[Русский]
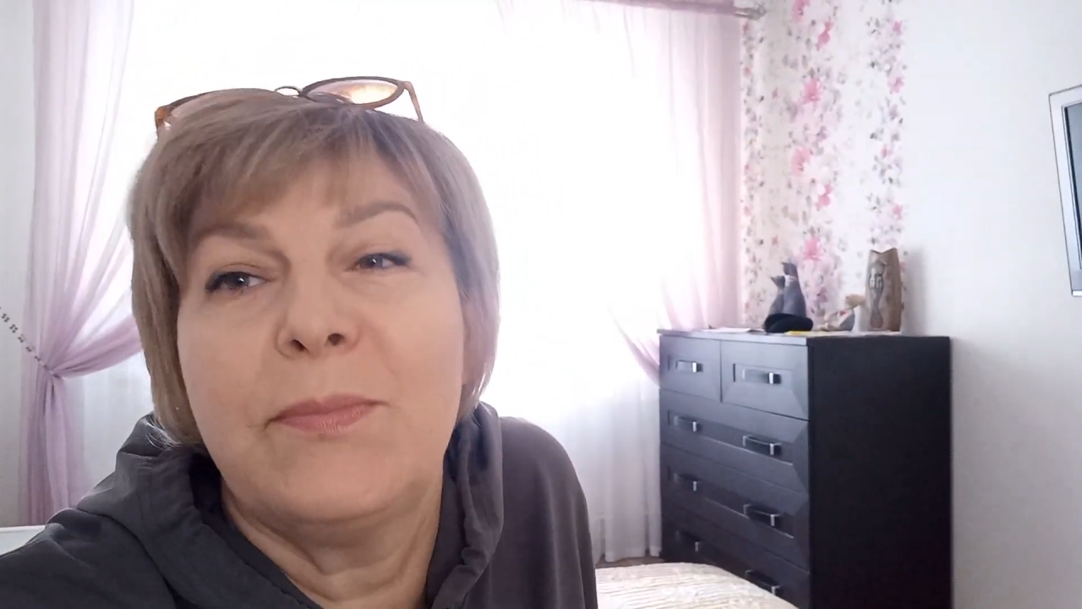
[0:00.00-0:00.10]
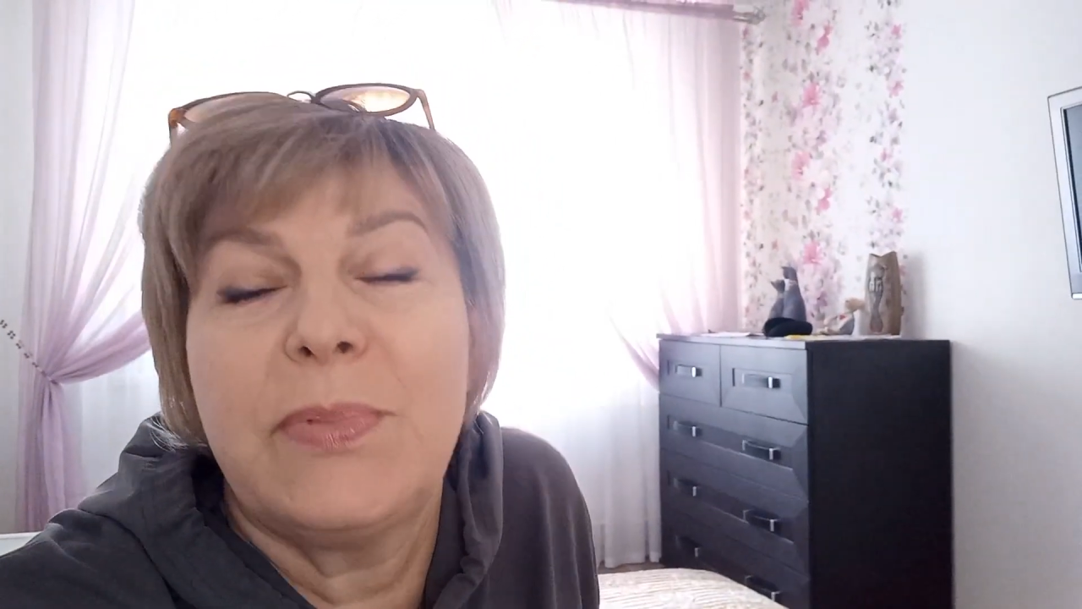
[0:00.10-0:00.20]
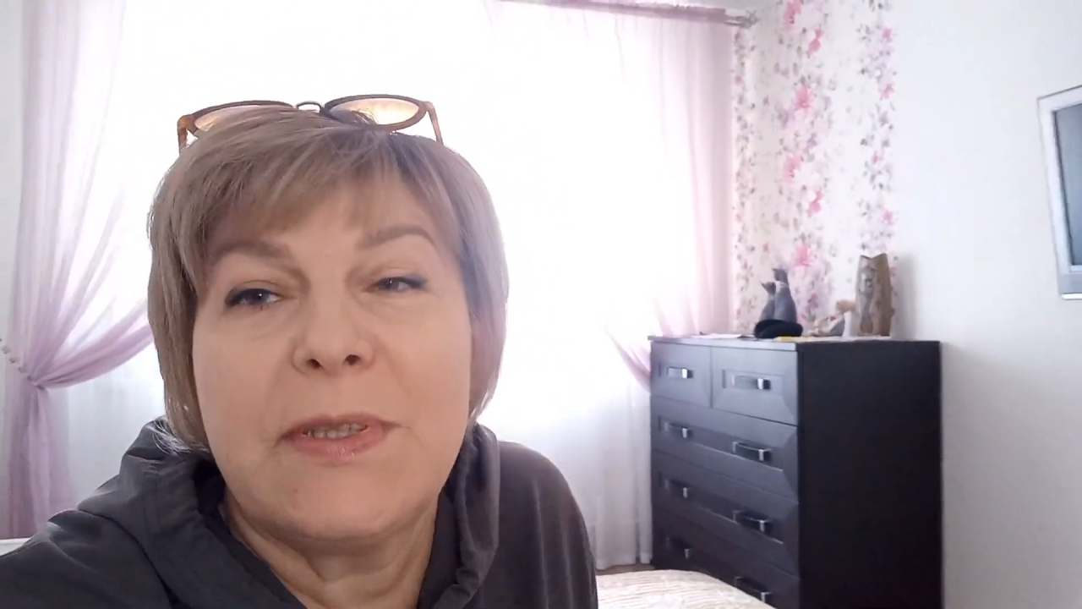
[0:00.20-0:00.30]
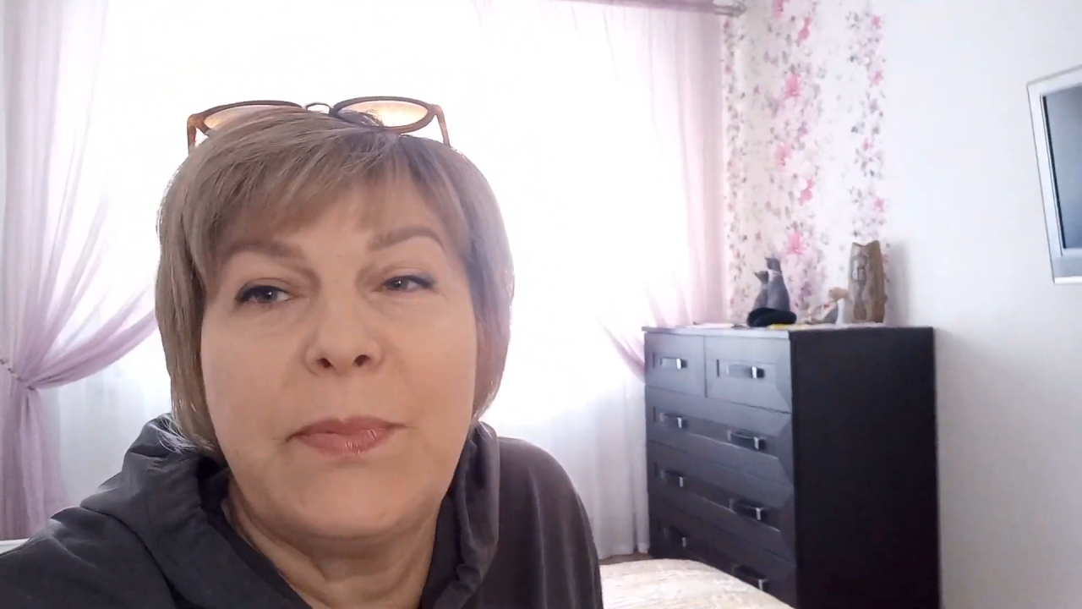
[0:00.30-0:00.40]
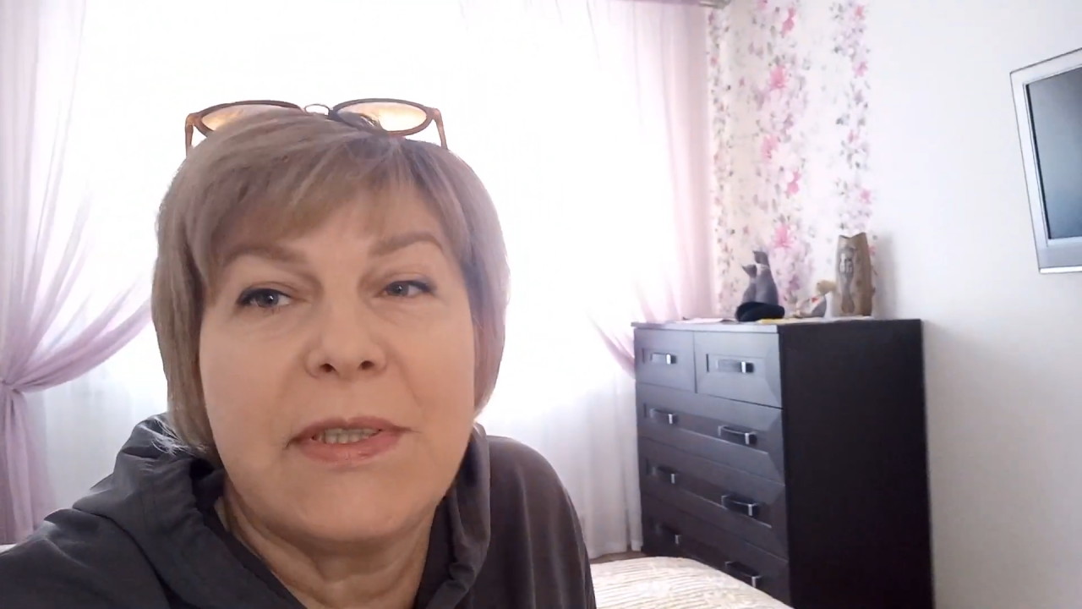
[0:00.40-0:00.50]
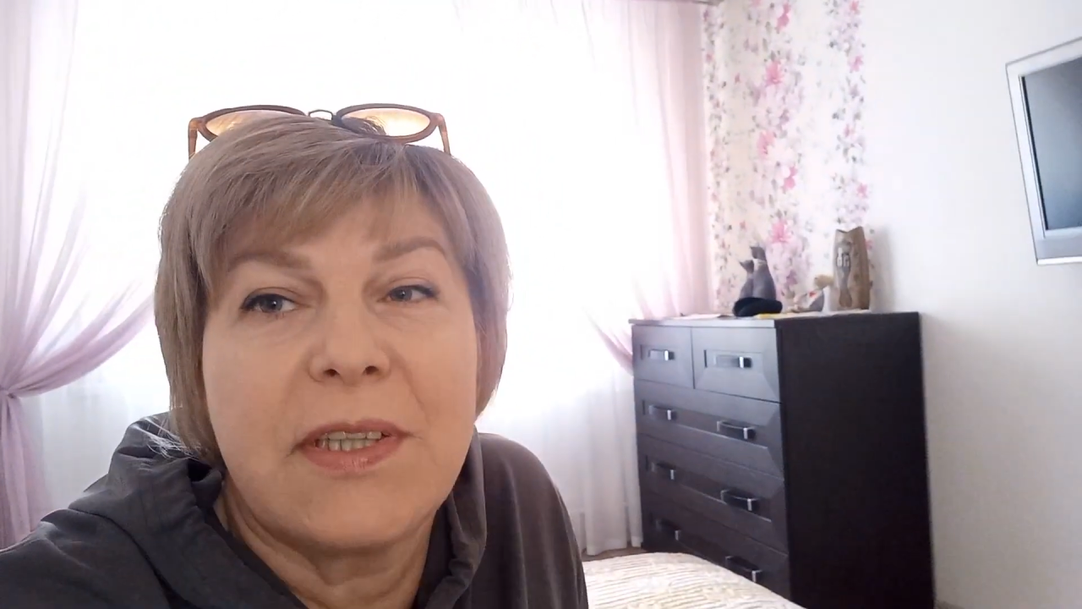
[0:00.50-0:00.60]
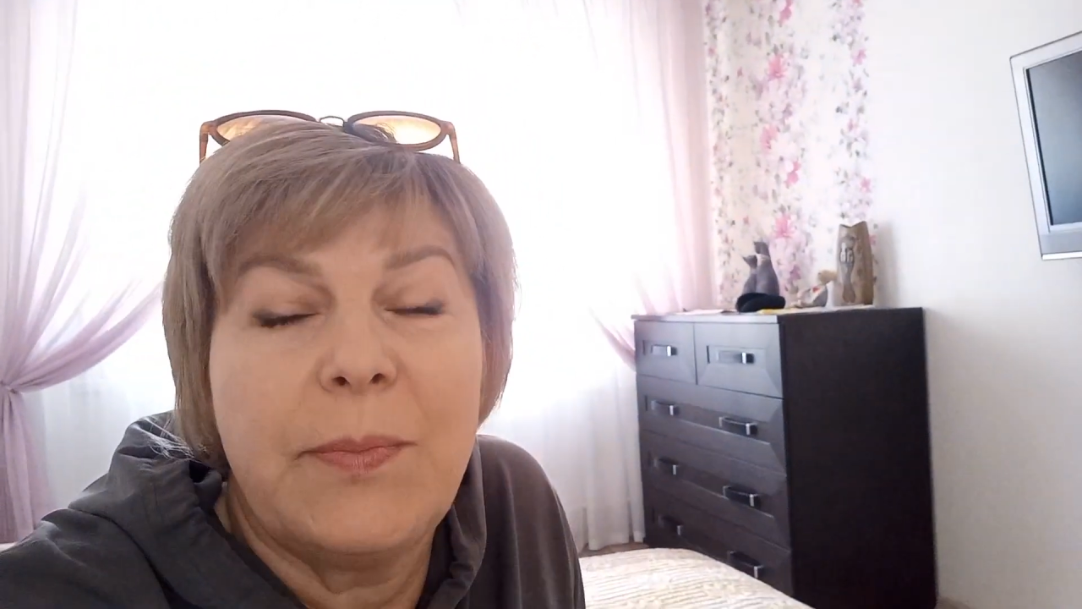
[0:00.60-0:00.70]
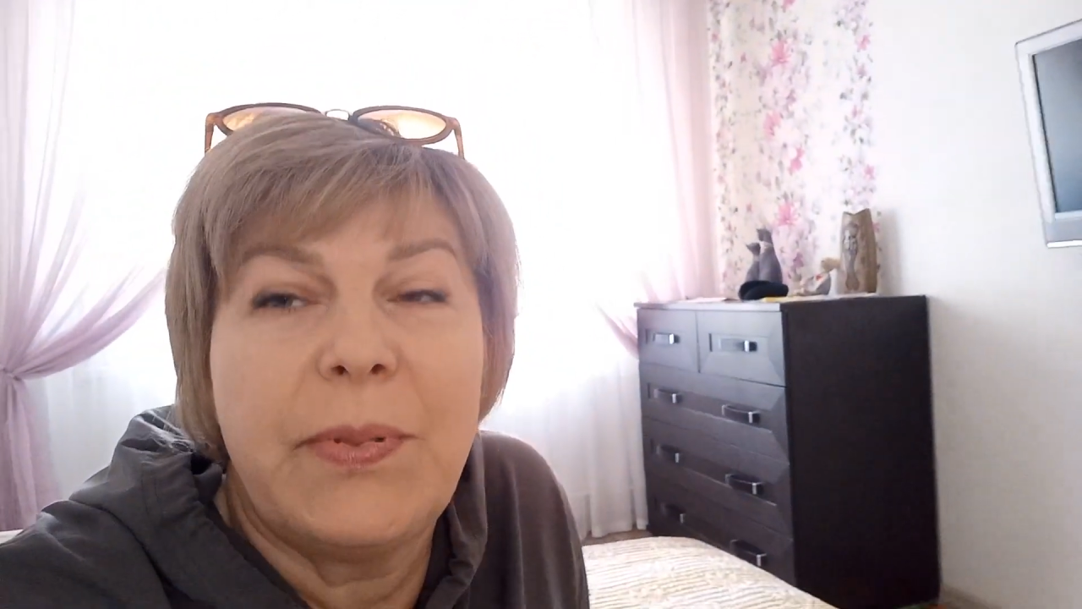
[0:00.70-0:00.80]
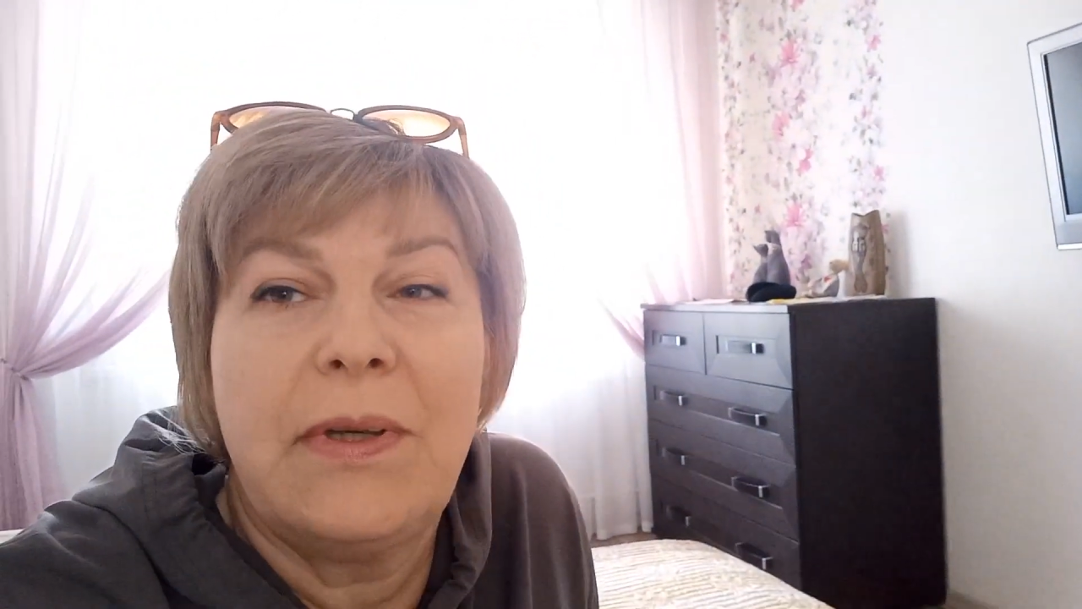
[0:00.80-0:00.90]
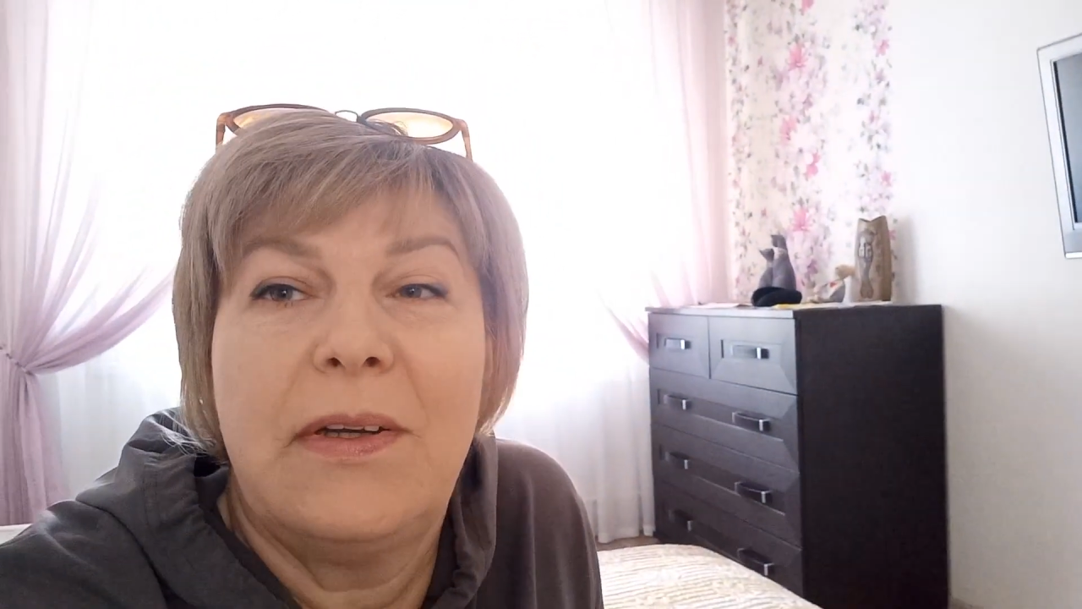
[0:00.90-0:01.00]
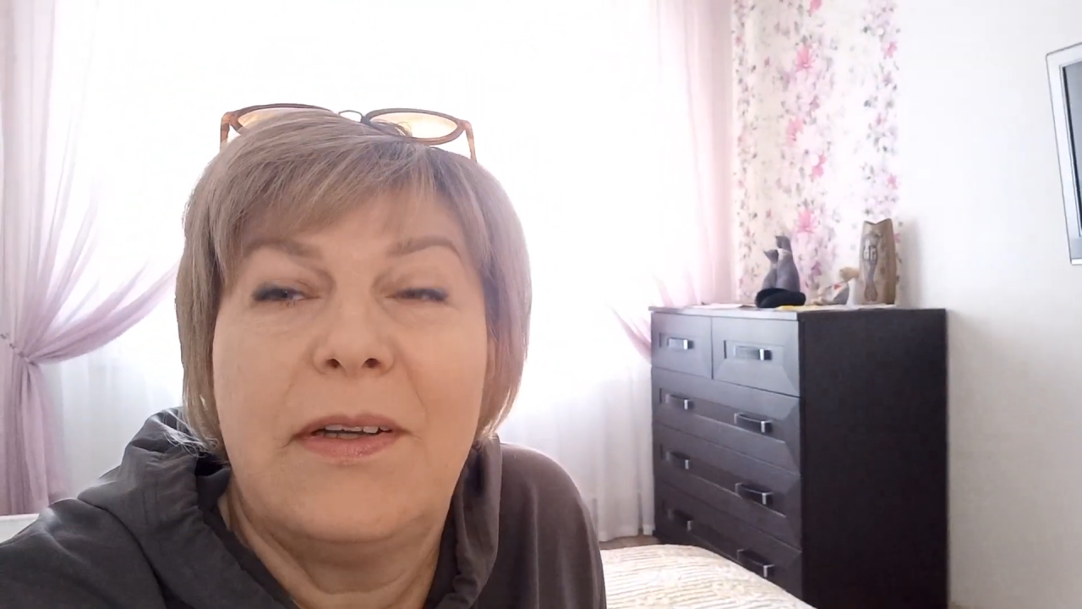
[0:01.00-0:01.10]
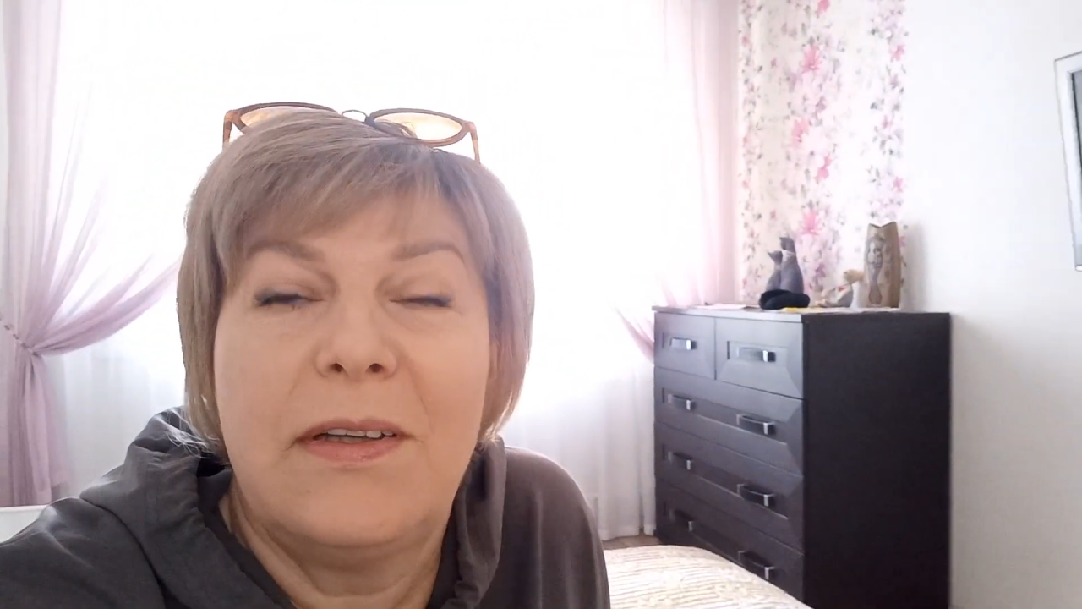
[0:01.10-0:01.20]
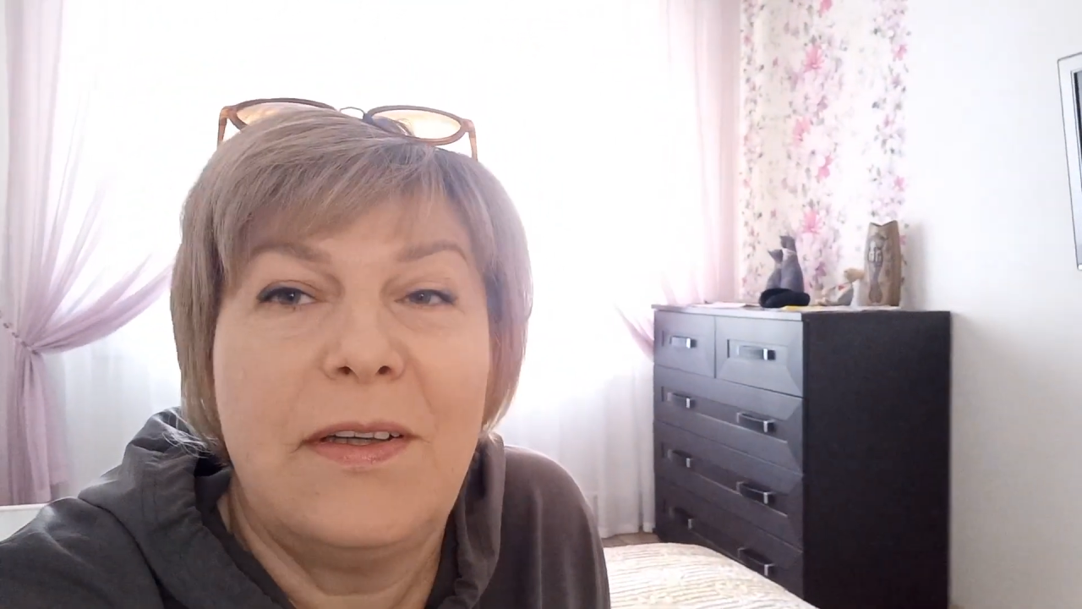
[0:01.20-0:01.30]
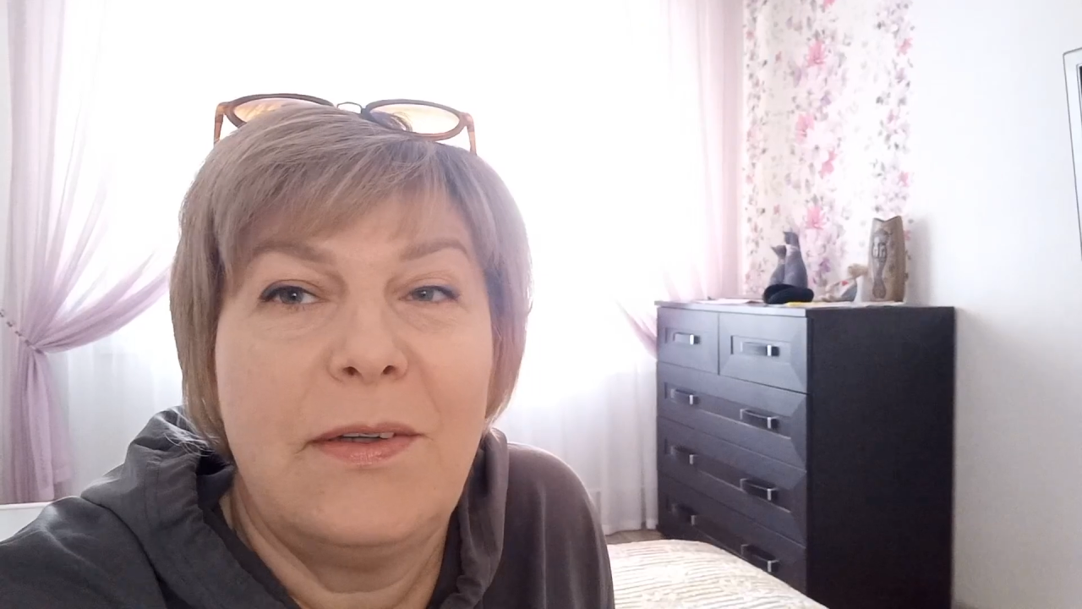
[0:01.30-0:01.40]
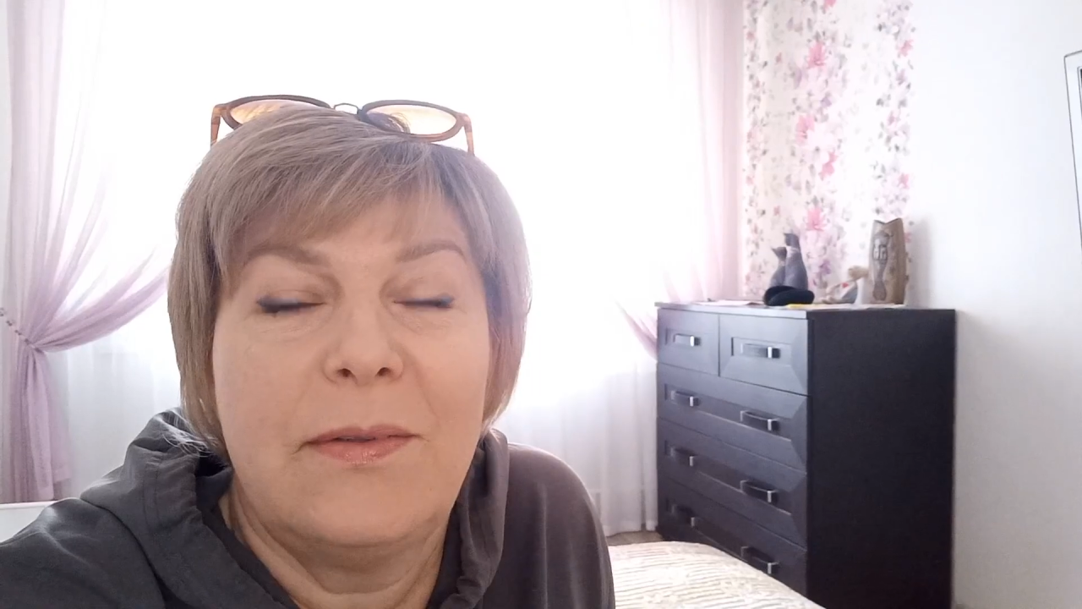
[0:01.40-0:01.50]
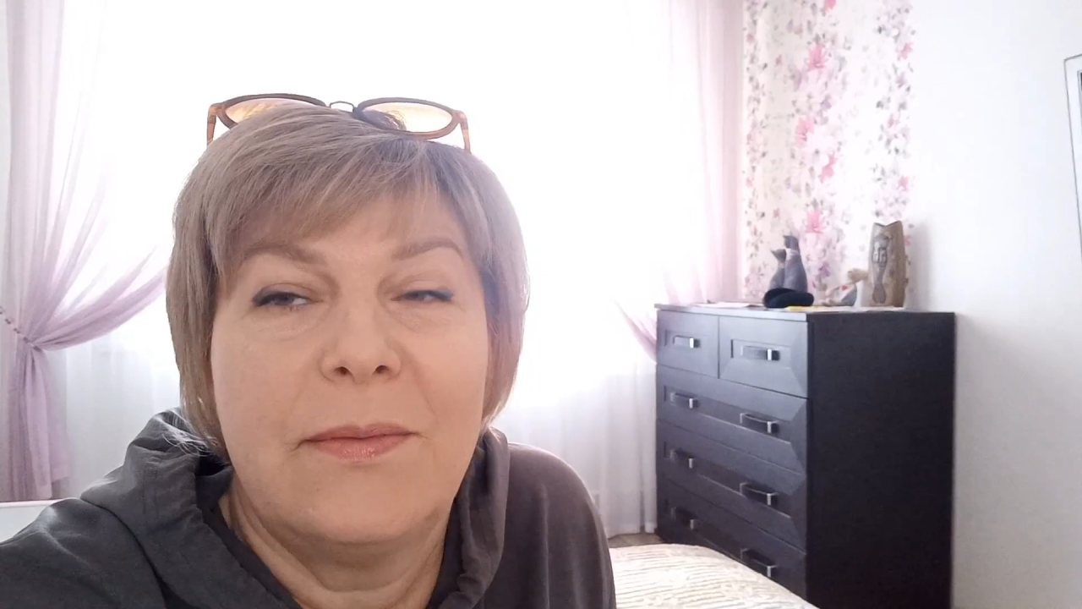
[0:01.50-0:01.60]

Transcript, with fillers: С батькой по э, э,